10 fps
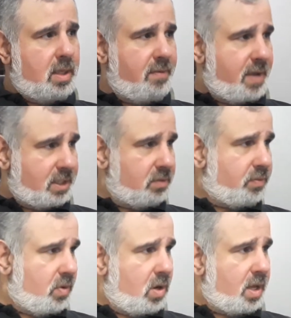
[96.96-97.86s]
que vem de
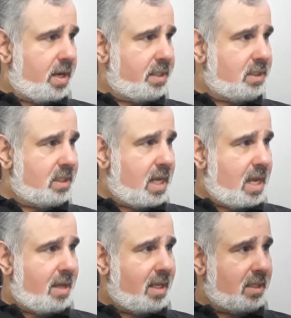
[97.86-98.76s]
fora e
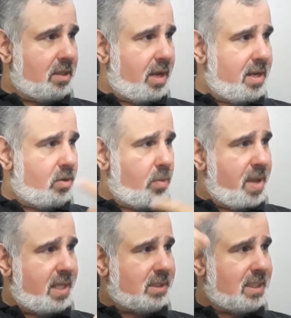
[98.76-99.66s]
já aquilo ali
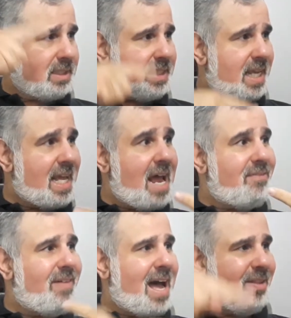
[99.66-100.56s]
começa a ser
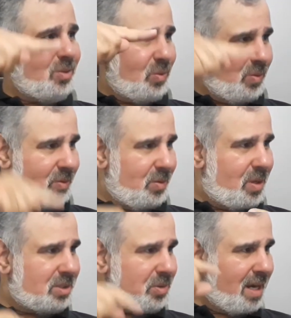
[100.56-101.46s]
gravado no
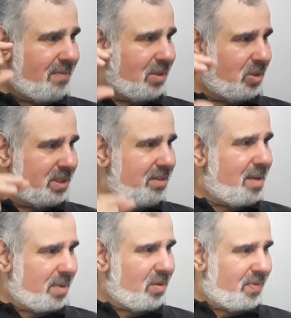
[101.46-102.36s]
nosso gravadorzinho.
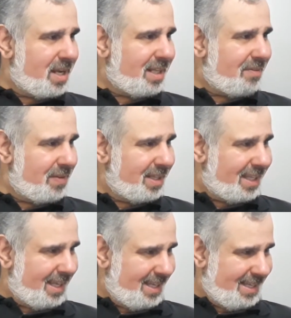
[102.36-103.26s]
Lembra que eu falei da
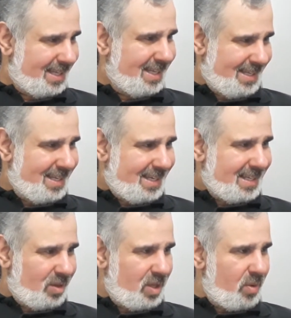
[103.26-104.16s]
fita? Uhum.
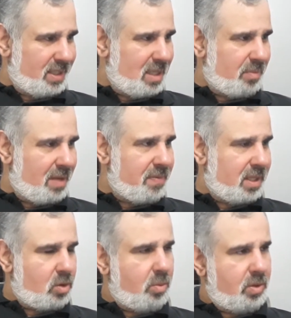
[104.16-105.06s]
Que eu dei o um exemplo da
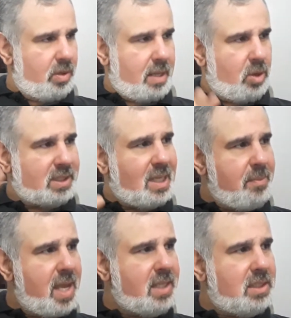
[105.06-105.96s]
fita? Como a nossa
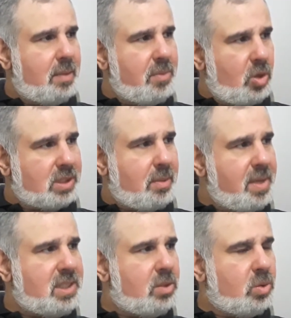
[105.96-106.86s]
mente, a nossa
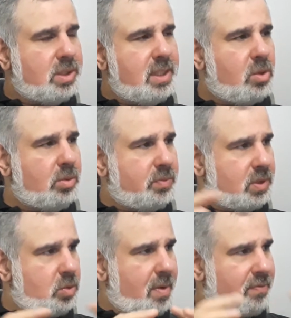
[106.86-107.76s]
mente inconsciente é como se
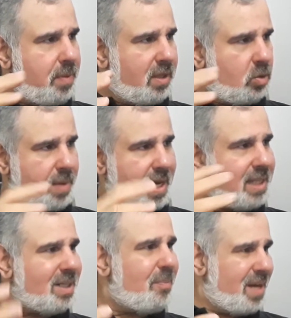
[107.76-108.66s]
fosse uma fita, uma
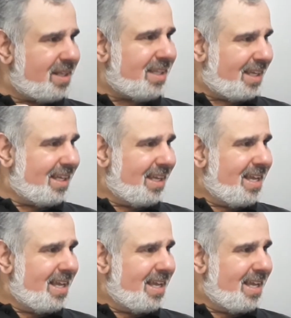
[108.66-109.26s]
caixa preta.